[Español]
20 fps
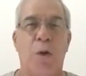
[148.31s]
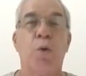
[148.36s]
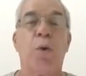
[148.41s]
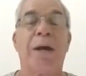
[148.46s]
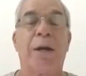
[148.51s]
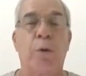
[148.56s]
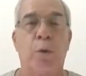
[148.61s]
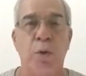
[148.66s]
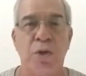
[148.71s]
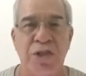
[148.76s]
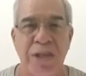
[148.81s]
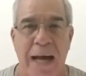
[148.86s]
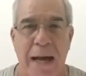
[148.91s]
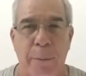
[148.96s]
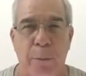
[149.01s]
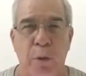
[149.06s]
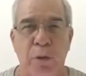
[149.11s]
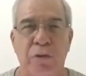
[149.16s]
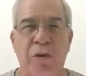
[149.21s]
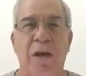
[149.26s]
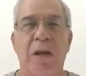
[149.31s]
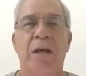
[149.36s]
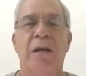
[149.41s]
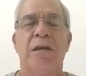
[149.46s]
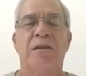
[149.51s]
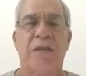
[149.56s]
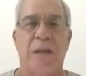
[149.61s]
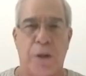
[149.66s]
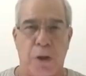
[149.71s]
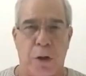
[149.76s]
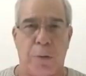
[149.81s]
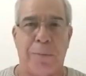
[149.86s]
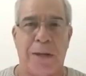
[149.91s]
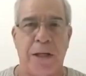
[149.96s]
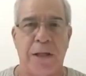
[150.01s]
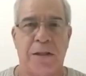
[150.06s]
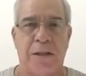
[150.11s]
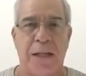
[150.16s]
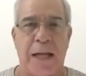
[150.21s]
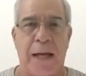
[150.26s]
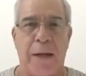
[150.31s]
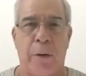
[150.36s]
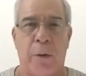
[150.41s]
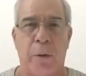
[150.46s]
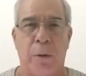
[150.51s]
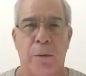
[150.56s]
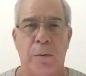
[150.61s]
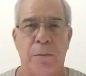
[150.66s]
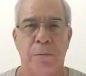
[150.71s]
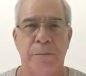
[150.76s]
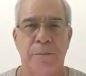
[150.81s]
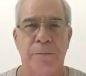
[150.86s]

Lo escuchamos, señor magistrado.